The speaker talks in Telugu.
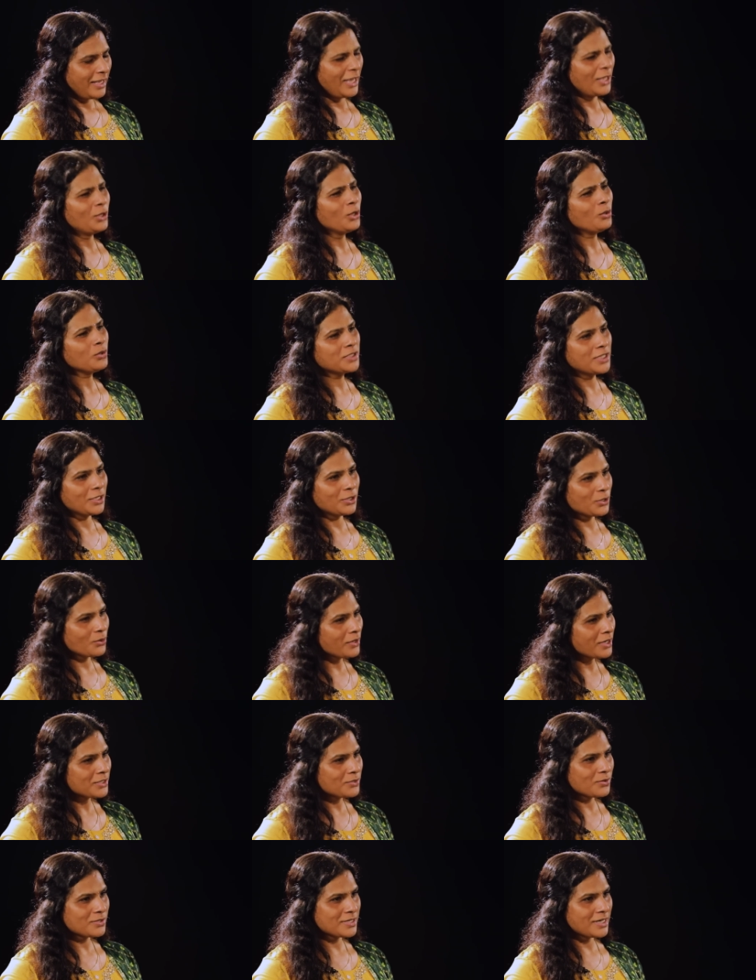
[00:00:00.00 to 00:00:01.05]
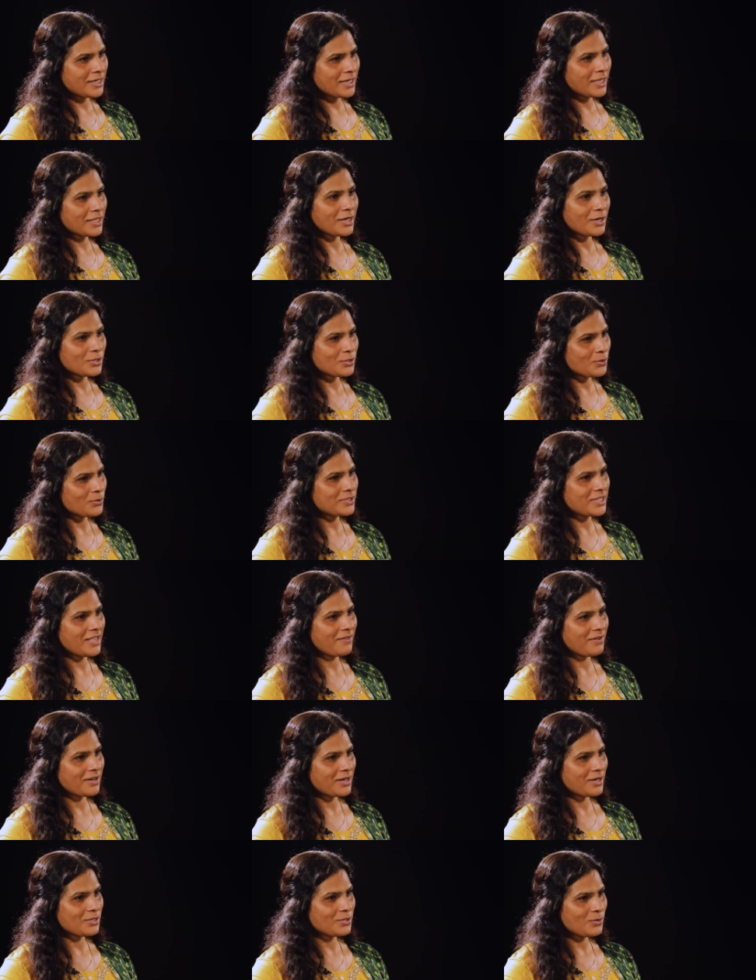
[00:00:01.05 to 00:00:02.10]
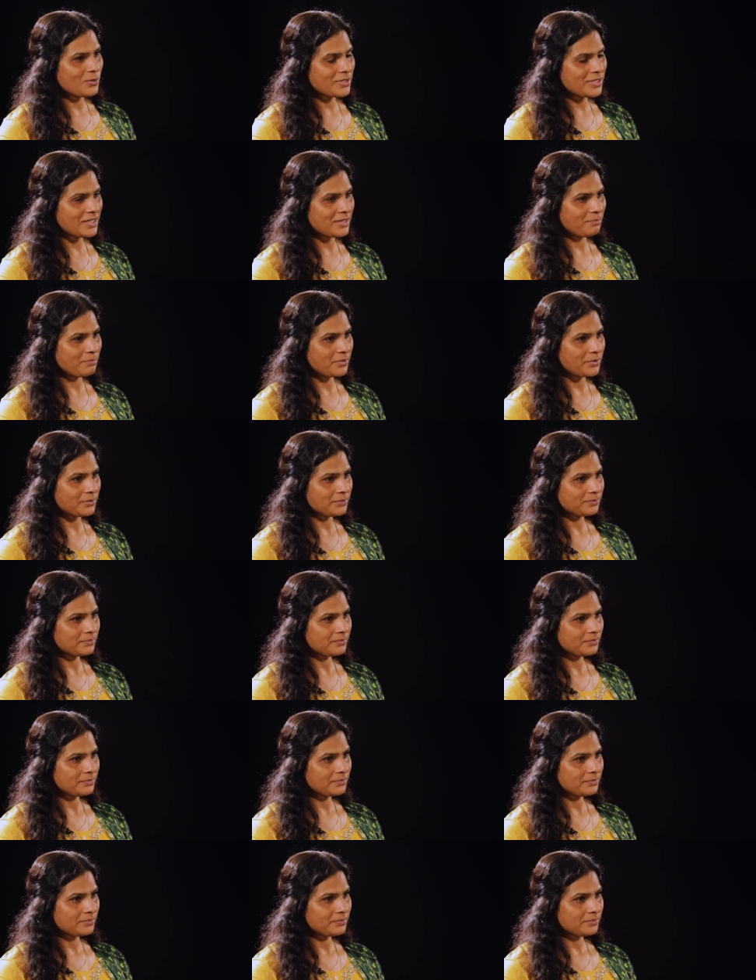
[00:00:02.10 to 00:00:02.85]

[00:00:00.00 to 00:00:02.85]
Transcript: ఏదో శత్రువులు చూసినట్టుగా నన్ను చూసేవారు నన్ను చూసినప్పుడు